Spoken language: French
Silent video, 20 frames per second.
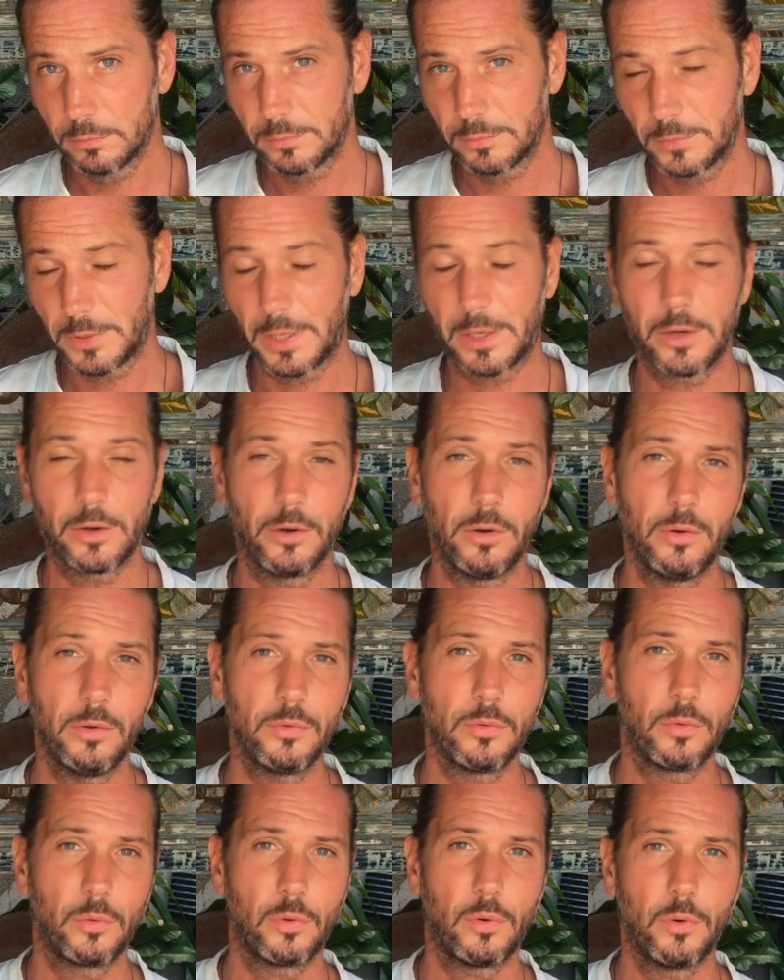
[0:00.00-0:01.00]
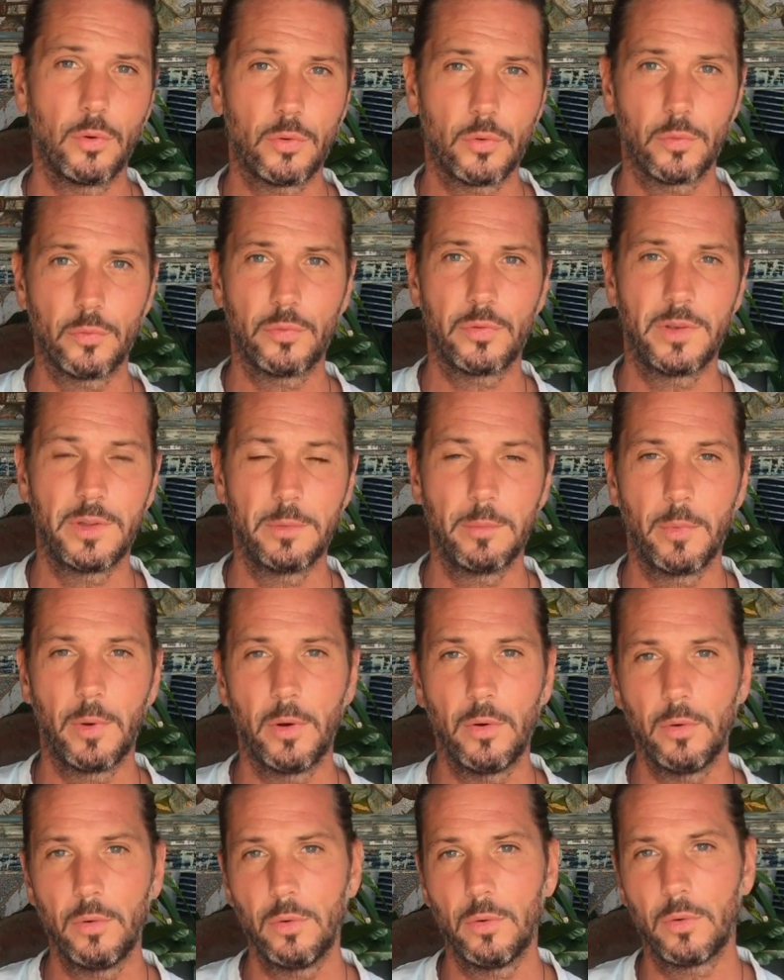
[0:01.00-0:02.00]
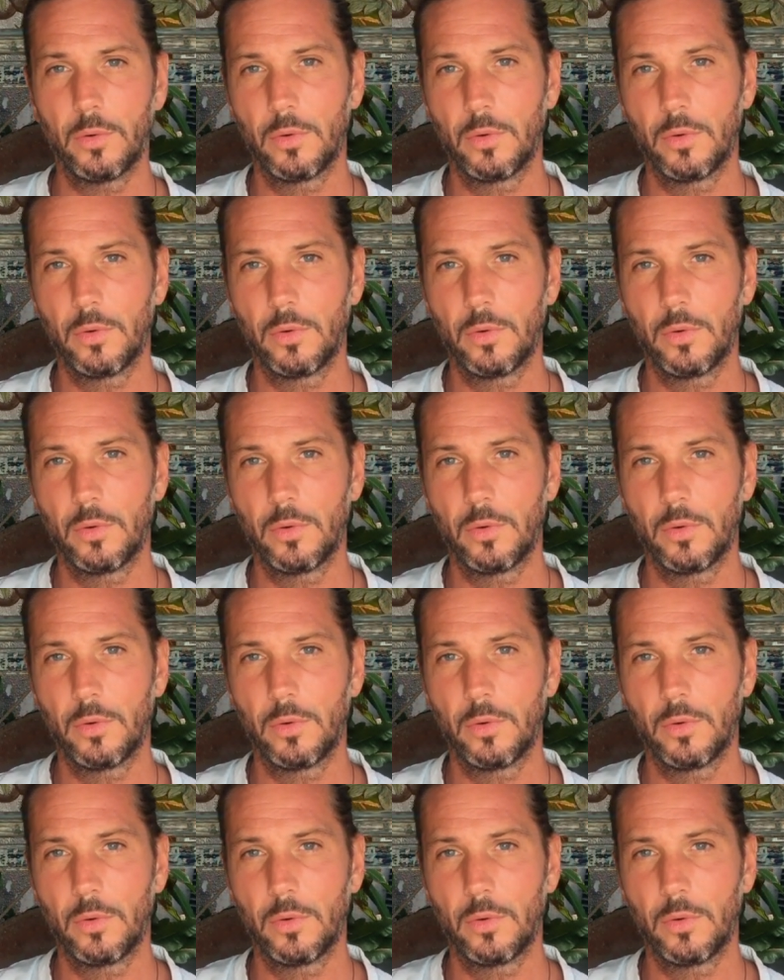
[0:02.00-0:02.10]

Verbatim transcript: D'accord Donc, le confinement.